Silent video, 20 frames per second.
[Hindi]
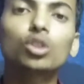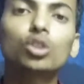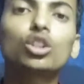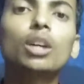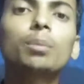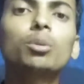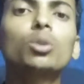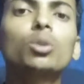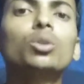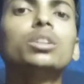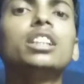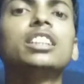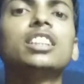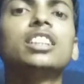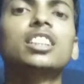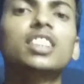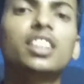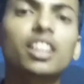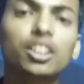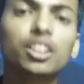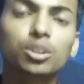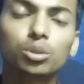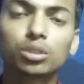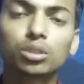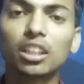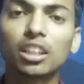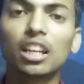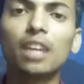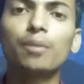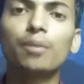तो आपको कोई अच्छा सा नेट यूज़
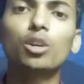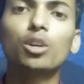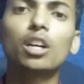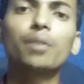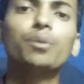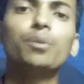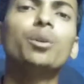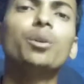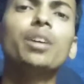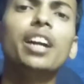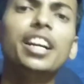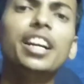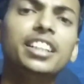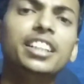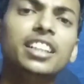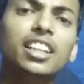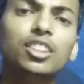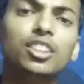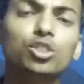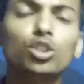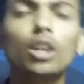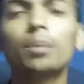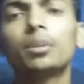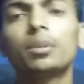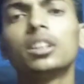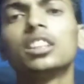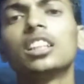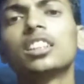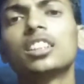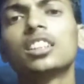करना है वोडाफोन आइडिया जो
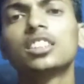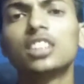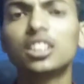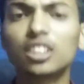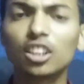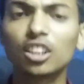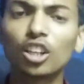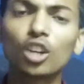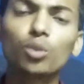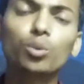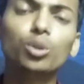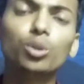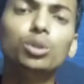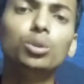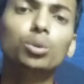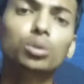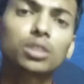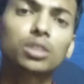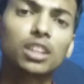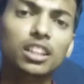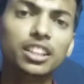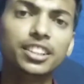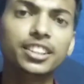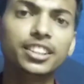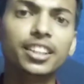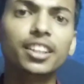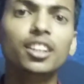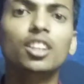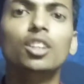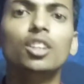आपके इधर अच्छा चल रहा हो वो यूज़ कर
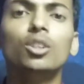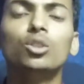लीजिए